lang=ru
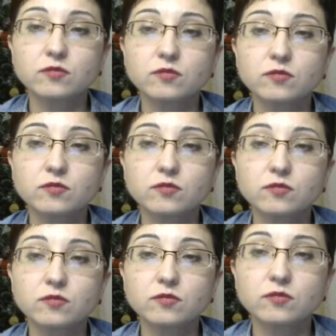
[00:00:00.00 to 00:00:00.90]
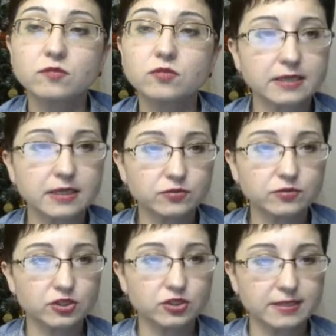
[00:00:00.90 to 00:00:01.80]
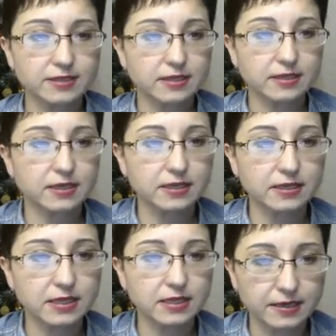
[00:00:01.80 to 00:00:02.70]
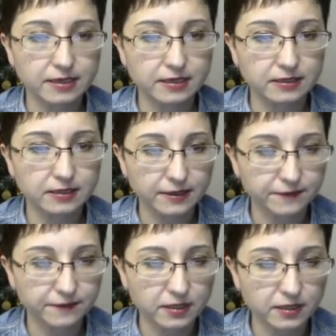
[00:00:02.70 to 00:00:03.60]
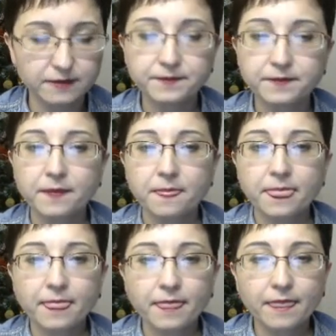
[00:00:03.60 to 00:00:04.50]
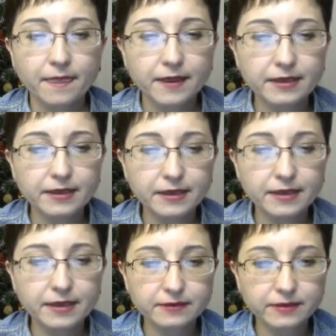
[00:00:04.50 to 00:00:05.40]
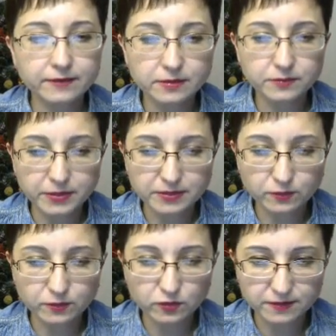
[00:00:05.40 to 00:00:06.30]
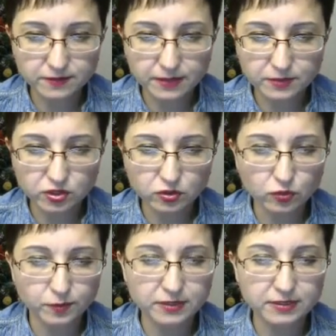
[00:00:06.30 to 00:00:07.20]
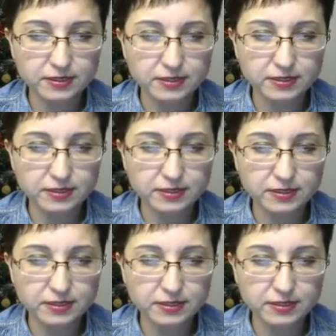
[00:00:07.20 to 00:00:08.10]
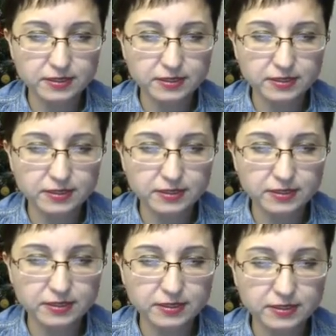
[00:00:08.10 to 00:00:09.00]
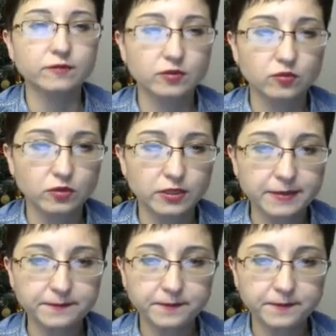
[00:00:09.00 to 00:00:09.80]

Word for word: И я стою сейчас на графике и давайте мы посмотрим с вами, что произошло в первые две недели после Нового года.